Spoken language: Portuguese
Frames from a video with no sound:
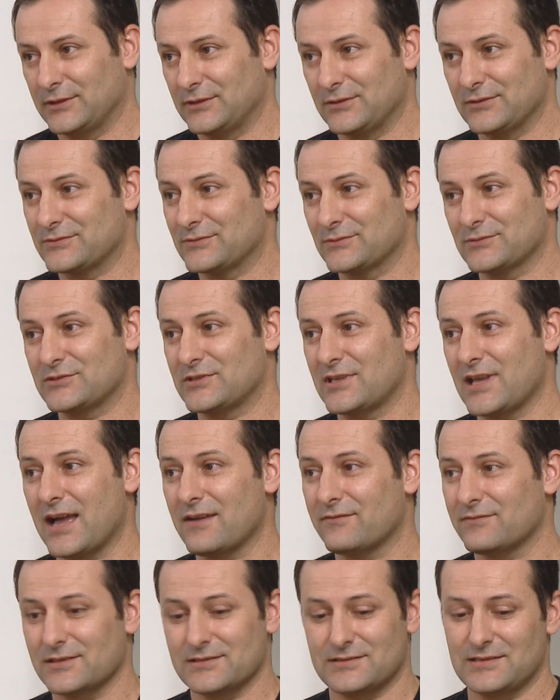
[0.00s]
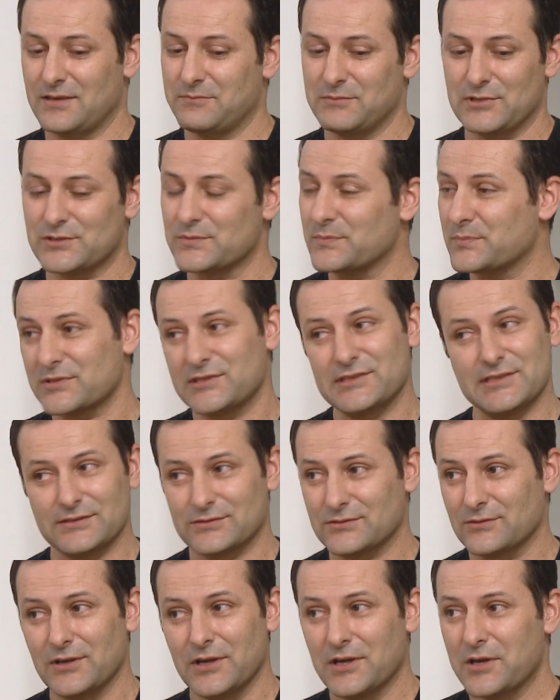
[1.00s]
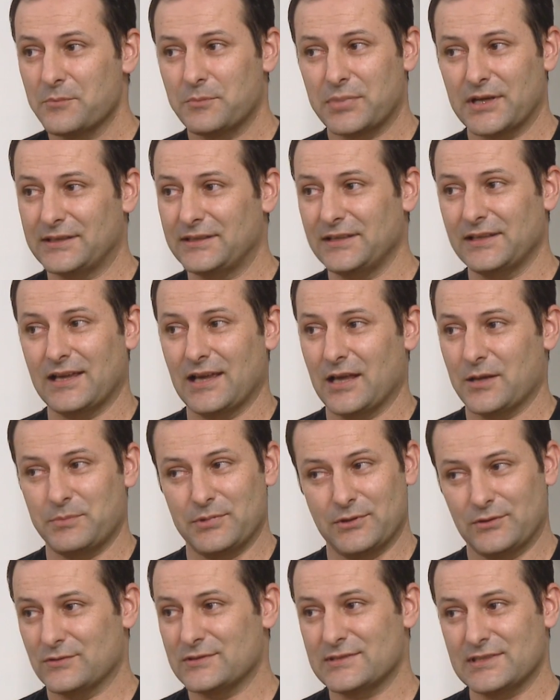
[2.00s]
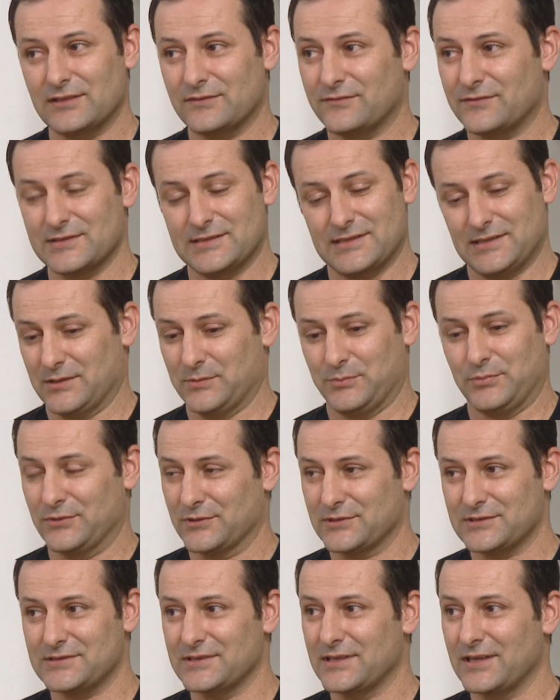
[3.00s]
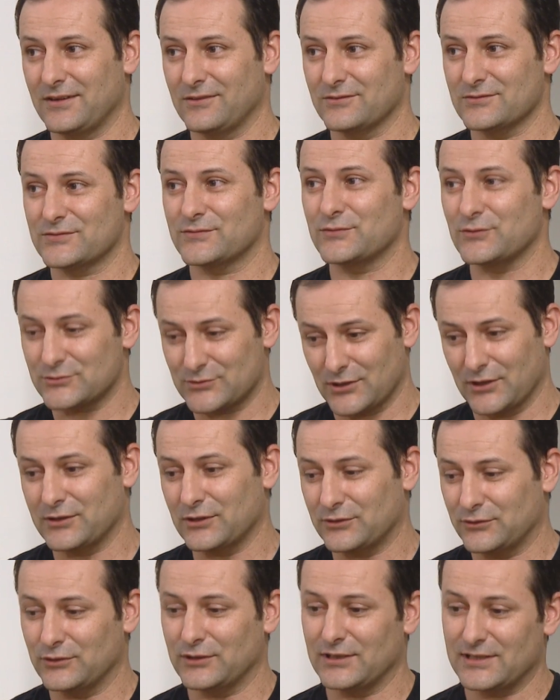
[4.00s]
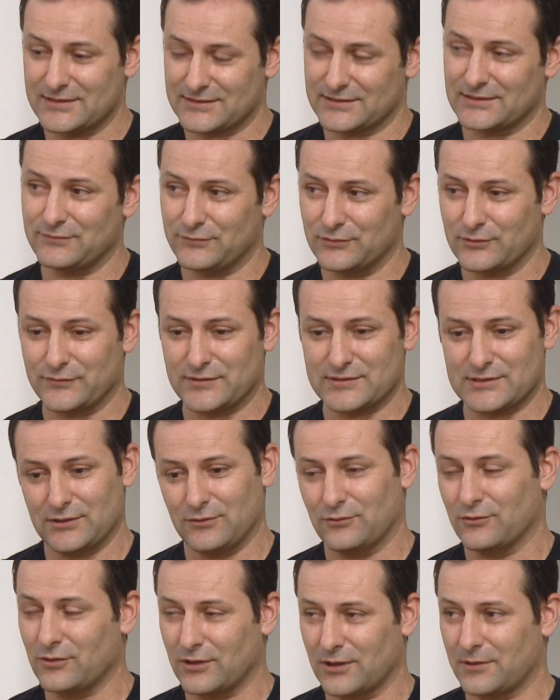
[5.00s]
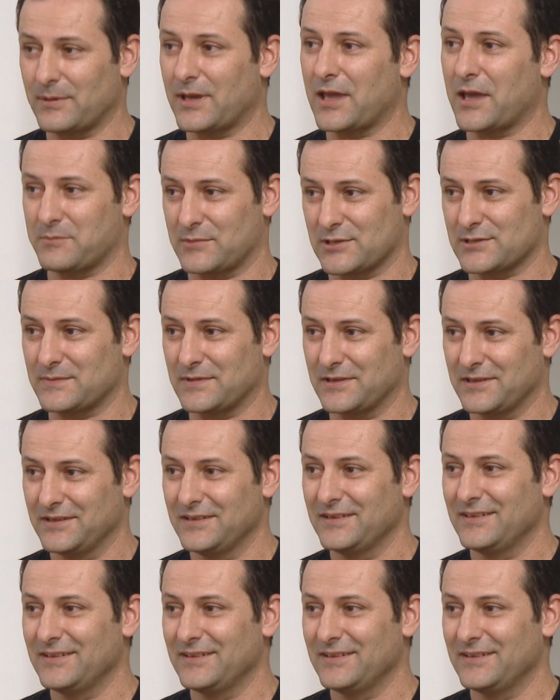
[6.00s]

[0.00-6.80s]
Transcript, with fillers: indissociáveis claro, e é mesmo preciso praticar para conseguir, para conseguir fazer, porque eh, senão, se for só de teoria, se for fazer, não corre bem. É não mesmo. corre,